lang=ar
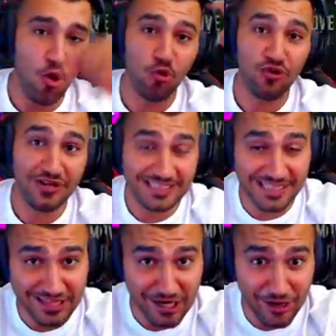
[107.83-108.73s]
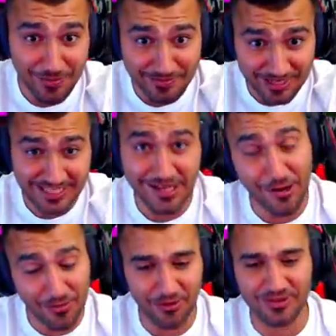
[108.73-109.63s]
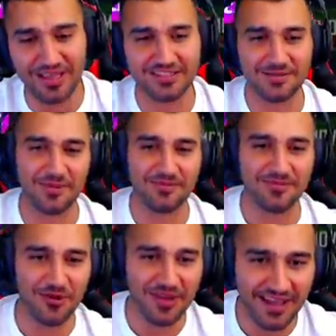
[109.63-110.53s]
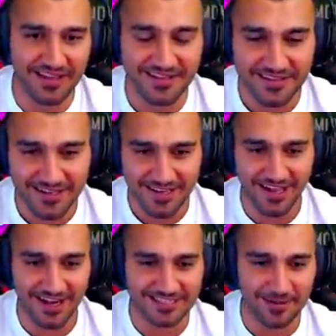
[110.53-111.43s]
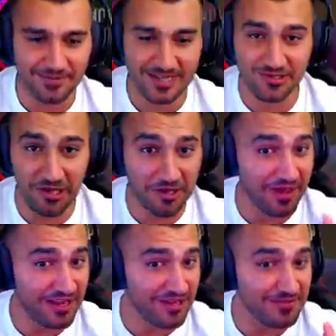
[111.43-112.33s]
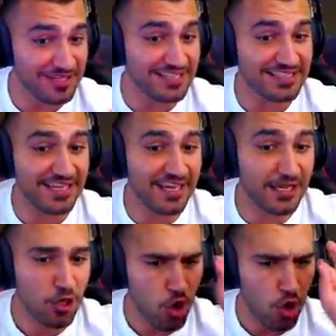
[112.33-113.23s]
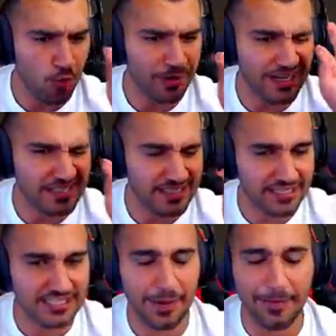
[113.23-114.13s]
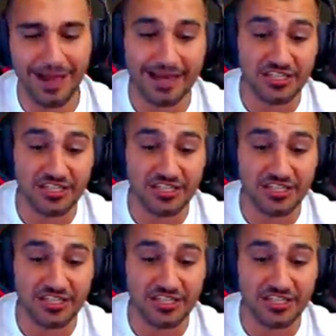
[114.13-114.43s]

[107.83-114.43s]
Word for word: ونزلت لكم جهزت لكم كودات شباب اوكي يلا شباب جهزوا حالكم خليكم جاهزين ومركزين شباب على